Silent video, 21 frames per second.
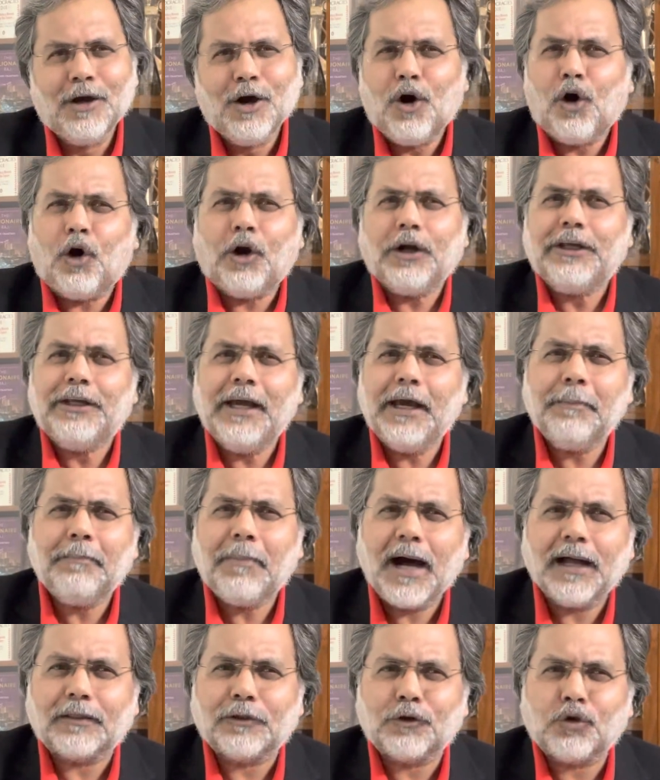और यह
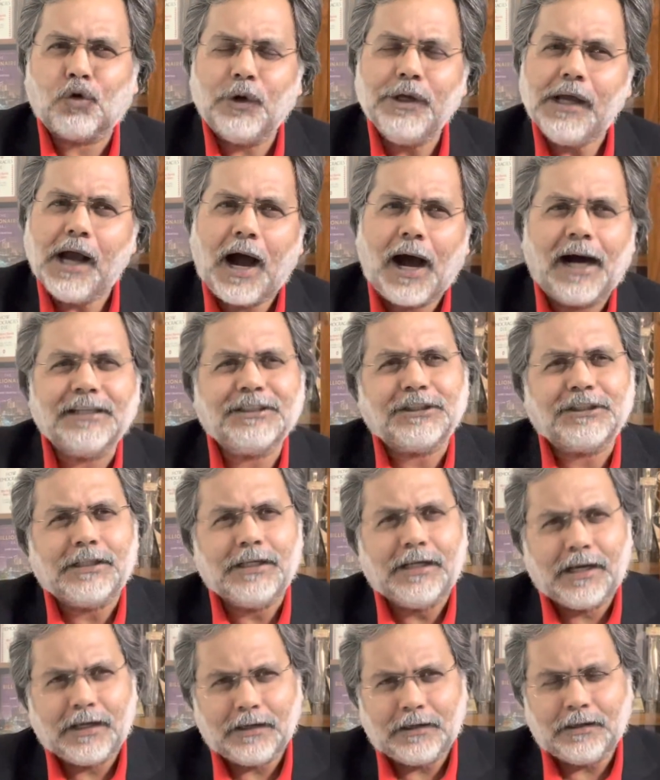बात कोई आज
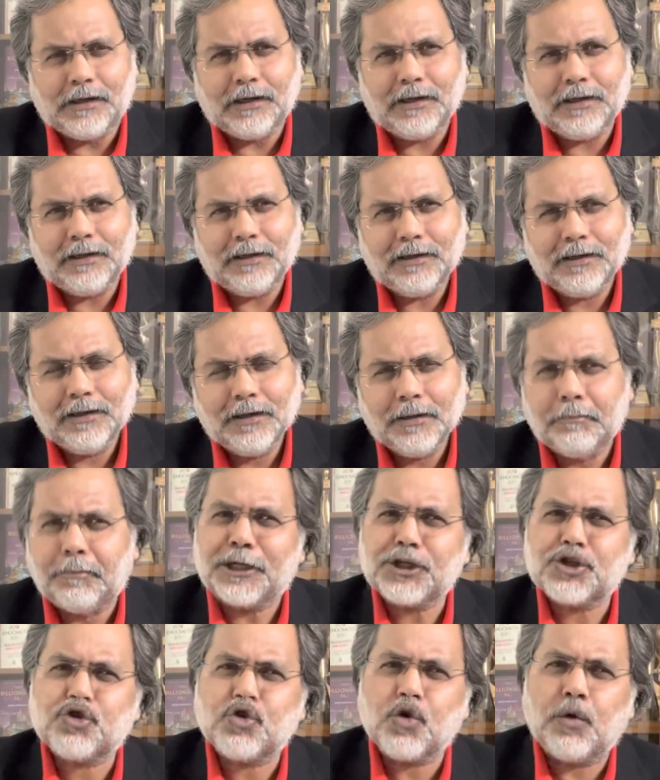की नहीं है
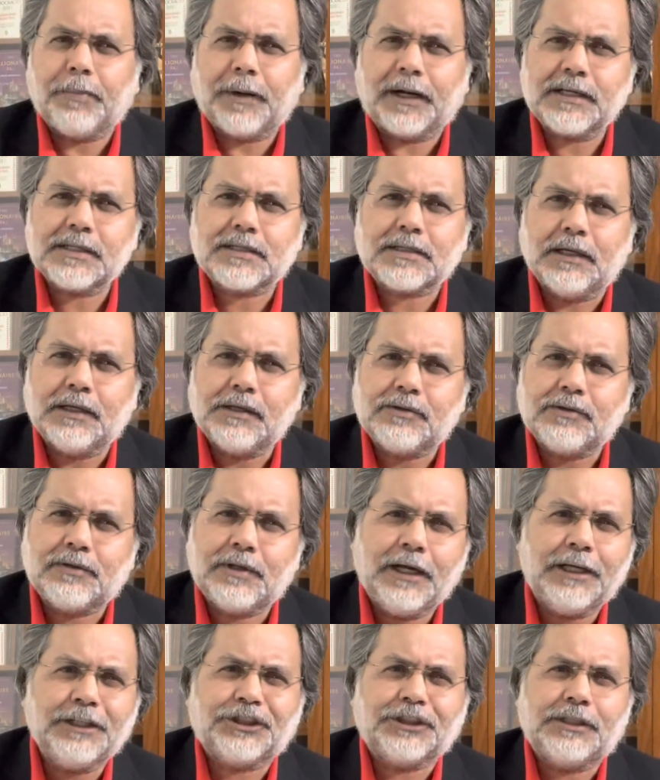बरसों बरस से इस
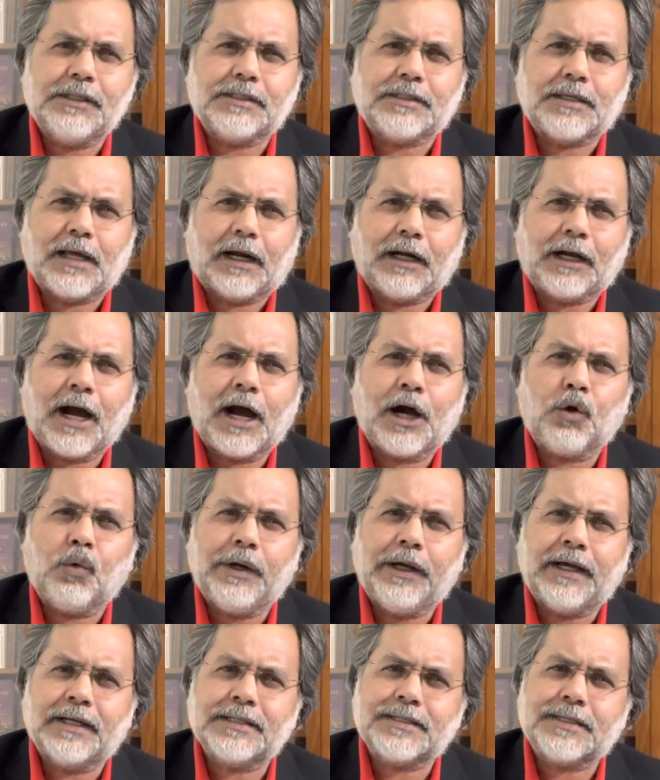देश की सरकारों
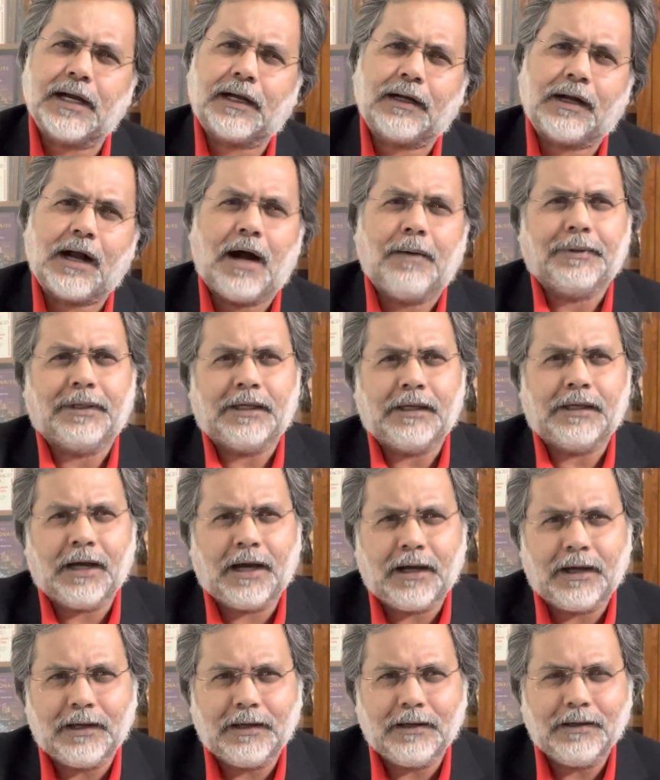ने ऐसा काम किया
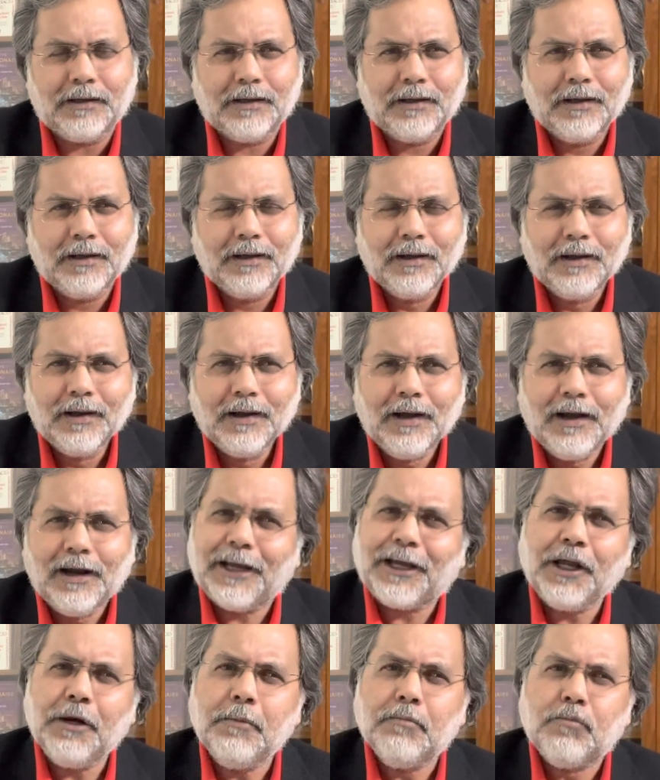है
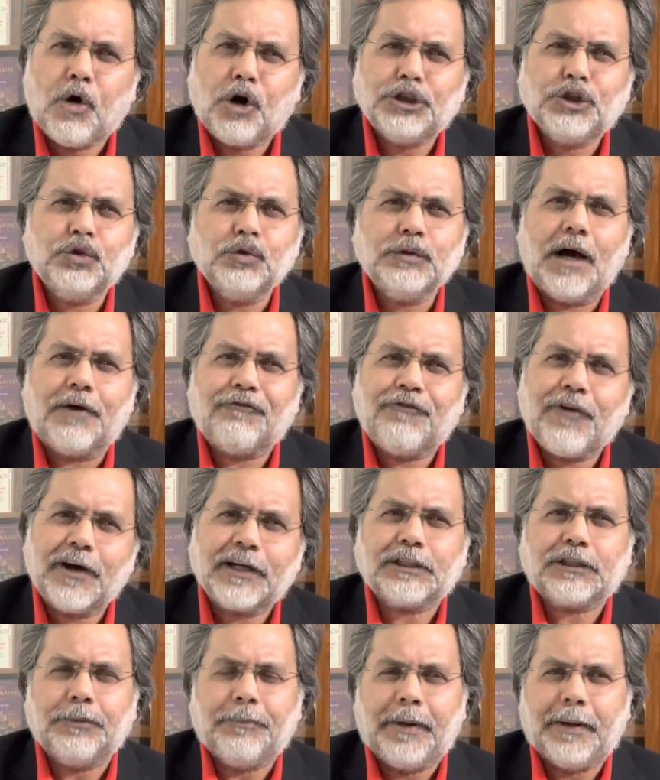लेकिन मौजूदा
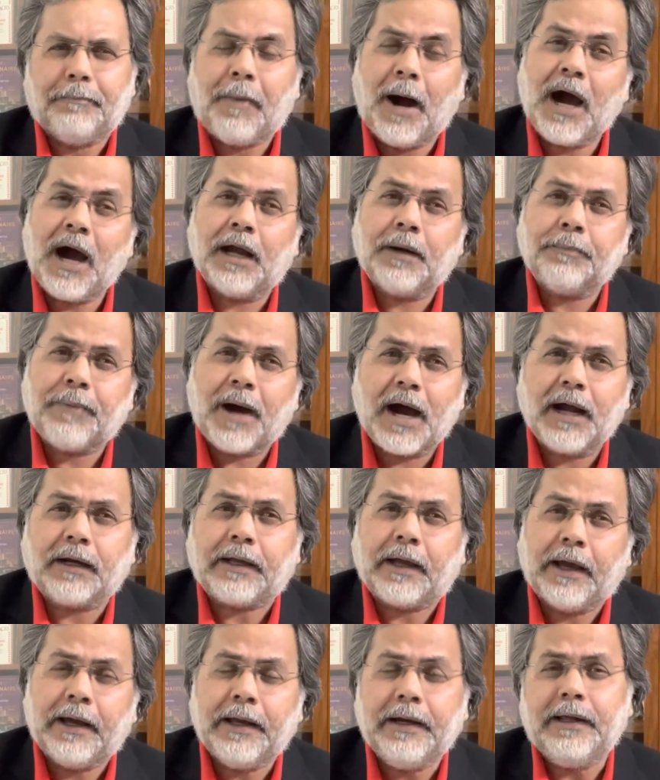वक्त में बार बार
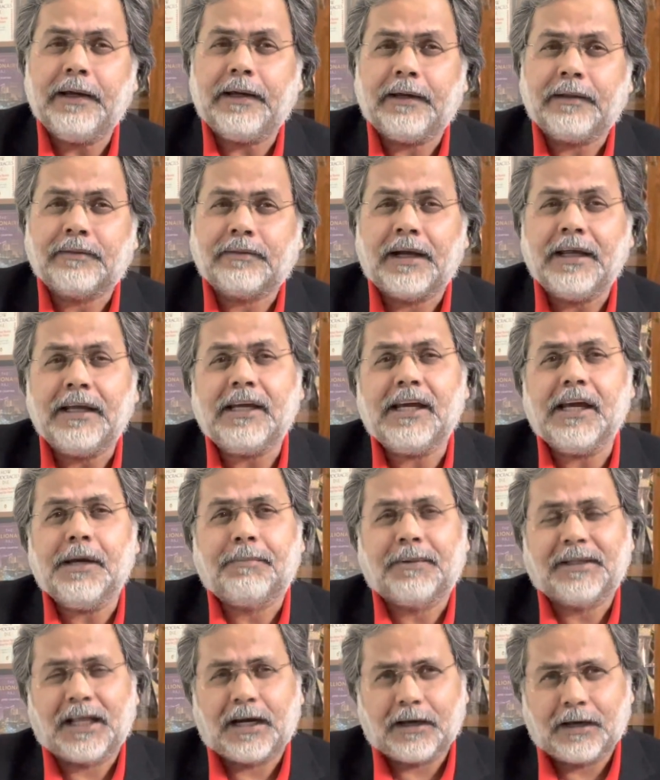कहने के तरीके
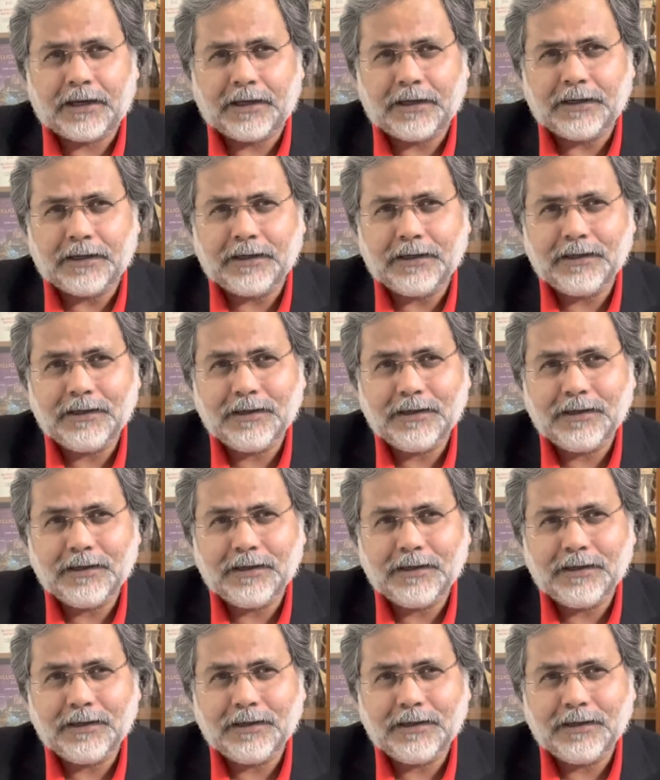बदल गए हैं